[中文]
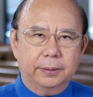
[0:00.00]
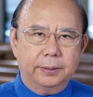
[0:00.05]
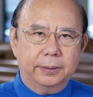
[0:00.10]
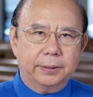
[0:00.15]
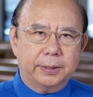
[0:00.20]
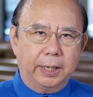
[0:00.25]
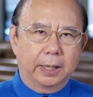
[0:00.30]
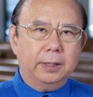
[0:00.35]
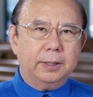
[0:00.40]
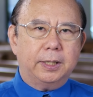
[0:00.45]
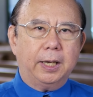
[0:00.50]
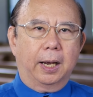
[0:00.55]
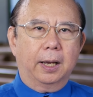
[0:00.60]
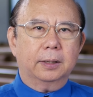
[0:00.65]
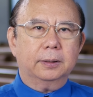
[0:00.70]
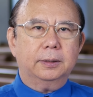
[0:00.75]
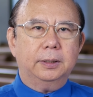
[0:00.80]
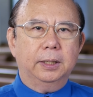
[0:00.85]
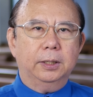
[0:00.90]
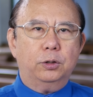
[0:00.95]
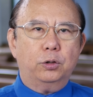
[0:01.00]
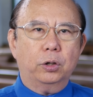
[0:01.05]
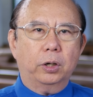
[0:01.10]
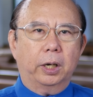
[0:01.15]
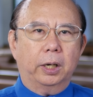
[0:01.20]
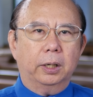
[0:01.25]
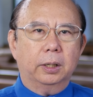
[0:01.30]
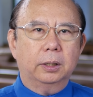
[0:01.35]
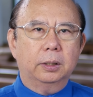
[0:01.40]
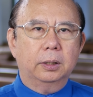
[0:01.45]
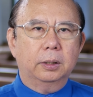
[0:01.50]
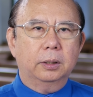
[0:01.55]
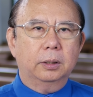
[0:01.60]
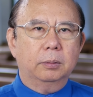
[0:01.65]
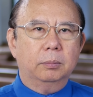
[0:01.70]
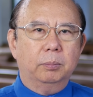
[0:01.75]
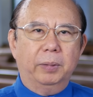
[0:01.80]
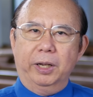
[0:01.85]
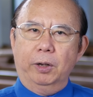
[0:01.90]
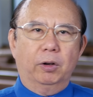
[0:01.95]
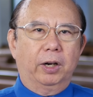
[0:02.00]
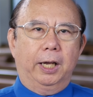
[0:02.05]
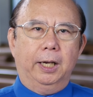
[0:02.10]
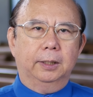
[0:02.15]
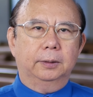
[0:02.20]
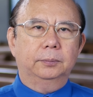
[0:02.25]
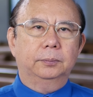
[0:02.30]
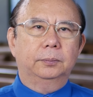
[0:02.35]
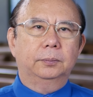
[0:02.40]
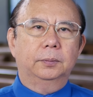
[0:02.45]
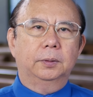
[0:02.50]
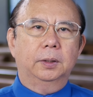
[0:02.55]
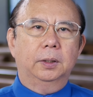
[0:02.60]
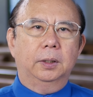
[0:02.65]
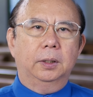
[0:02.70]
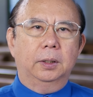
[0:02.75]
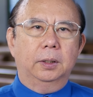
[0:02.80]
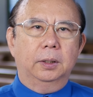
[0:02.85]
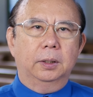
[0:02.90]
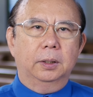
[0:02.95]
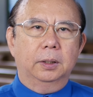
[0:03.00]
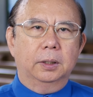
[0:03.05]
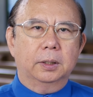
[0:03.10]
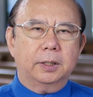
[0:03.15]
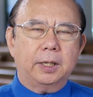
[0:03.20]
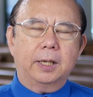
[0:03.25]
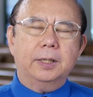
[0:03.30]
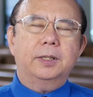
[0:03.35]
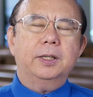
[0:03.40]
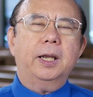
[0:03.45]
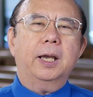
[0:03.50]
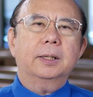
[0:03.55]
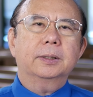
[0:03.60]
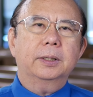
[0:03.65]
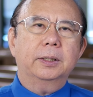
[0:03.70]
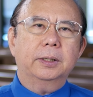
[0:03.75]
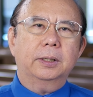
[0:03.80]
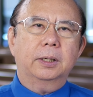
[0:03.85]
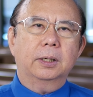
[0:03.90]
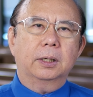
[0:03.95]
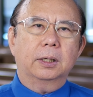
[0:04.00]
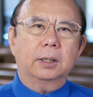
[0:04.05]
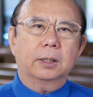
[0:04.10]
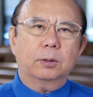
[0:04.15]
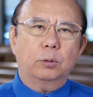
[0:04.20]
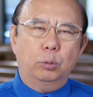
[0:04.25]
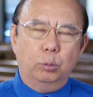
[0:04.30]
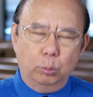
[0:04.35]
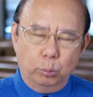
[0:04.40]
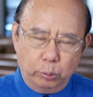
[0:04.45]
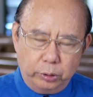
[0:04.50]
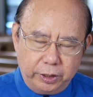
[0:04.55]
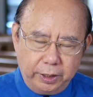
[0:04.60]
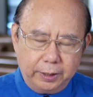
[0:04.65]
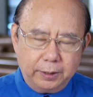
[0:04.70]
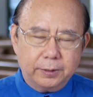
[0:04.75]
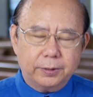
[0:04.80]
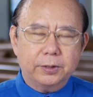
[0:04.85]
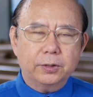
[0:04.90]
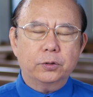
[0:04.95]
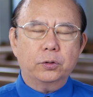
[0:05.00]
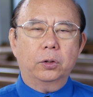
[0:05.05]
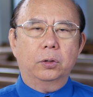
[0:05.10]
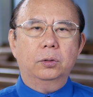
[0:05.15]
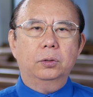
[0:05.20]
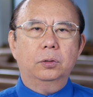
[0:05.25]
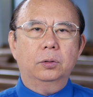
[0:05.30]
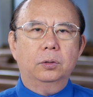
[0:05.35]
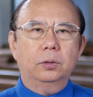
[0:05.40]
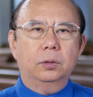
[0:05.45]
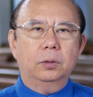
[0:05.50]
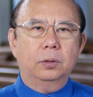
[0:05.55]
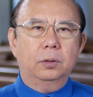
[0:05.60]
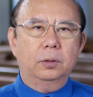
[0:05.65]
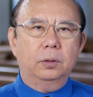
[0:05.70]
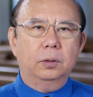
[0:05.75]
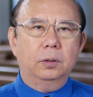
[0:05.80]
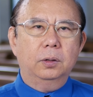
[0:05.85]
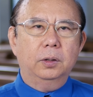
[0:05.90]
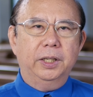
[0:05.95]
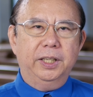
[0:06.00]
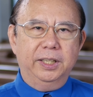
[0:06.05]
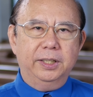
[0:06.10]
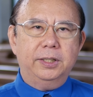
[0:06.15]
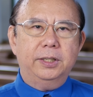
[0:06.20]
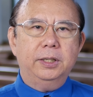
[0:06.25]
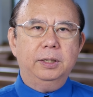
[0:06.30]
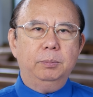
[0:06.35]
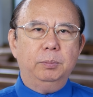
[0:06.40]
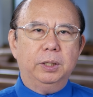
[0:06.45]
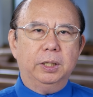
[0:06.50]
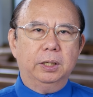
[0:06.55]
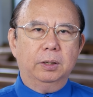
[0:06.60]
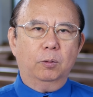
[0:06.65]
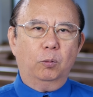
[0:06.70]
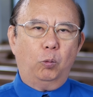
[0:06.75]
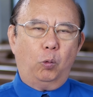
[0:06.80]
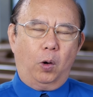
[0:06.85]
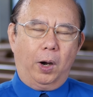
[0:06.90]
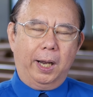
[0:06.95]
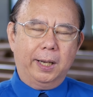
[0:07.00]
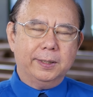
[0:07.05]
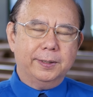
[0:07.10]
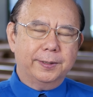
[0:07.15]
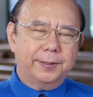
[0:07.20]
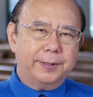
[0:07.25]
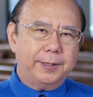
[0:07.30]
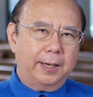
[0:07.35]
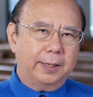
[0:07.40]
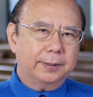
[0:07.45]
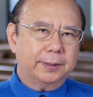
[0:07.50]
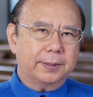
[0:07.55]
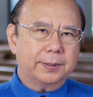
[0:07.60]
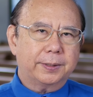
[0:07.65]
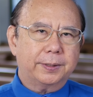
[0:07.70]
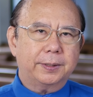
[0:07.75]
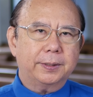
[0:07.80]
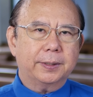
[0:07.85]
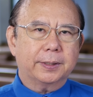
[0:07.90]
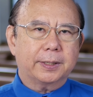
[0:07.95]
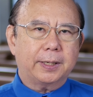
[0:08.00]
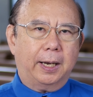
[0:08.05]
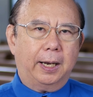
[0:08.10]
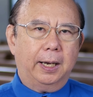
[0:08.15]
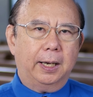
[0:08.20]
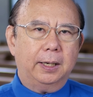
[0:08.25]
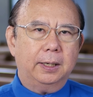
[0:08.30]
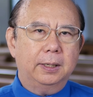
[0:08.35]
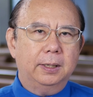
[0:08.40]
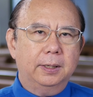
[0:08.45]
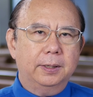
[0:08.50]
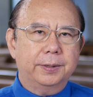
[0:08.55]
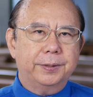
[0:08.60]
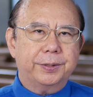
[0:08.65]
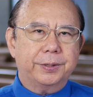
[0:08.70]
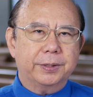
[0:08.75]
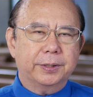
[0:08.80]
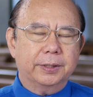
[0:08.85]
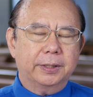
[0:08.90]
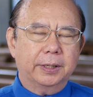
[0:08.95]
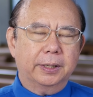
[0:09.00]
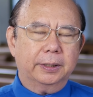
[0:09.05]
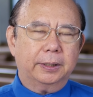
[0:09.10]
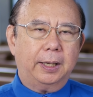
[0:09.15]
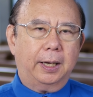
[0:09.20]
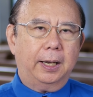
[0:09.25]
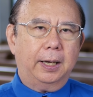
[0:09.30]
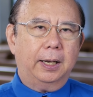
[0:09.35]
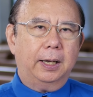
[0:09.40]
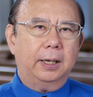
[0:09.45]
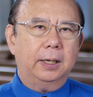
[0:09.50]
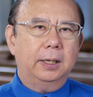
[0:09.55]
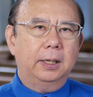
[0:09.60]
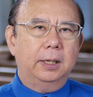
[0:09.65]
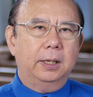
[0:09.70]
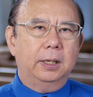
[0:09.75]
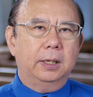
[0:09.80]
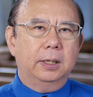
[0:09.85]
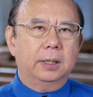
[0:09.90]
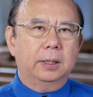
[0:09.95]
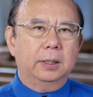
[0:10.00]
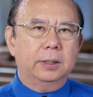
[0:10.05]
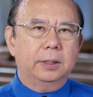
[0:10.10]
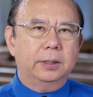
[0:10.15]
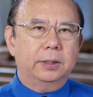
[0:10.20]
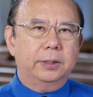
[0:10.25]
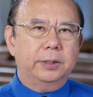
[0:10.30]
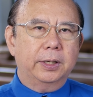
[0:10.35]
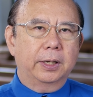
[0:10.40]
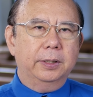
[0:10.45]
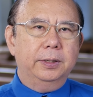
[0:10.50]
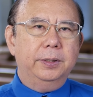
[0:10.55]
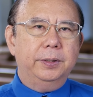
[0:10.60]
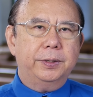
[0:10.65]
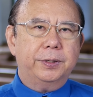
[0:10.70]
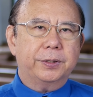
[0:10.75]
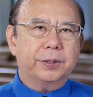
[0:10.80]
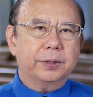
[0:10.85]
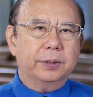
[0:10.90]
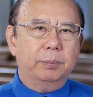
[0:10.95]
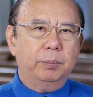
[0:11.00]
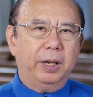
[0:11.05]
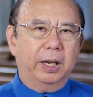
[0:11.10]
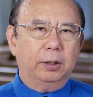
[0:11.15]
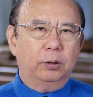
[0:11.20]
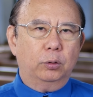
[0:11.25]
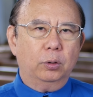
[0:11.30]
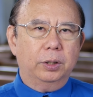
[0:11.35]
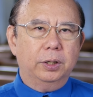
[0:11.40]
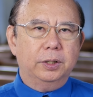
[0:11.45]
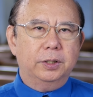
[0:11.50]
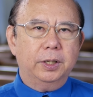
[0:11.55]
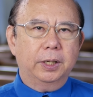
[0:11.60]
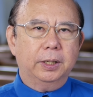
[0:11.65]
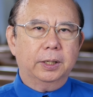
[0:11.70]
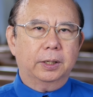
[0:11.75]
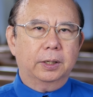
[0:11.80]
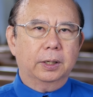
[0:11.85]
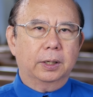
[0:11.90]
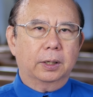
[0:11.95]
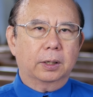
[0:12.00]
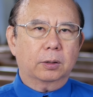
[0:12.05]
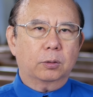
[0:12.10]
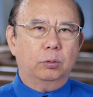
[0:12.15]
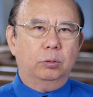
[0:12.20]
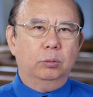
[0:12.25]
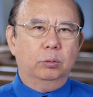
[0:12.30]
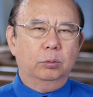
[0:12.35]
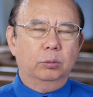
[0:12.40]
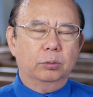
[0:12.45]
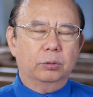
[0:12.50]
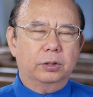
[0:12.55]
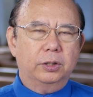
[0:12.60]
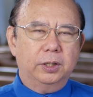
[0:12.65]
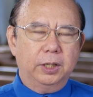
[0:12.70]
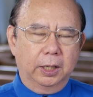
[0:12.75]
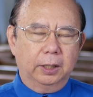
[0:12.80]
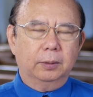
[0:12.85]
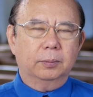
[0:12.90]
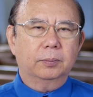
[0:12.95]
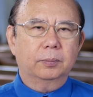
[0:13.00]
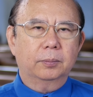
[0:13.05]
城墙的确没有了。在这样的一个苦境之中，尼希米晚上的视察使得他真实面对这个苦境。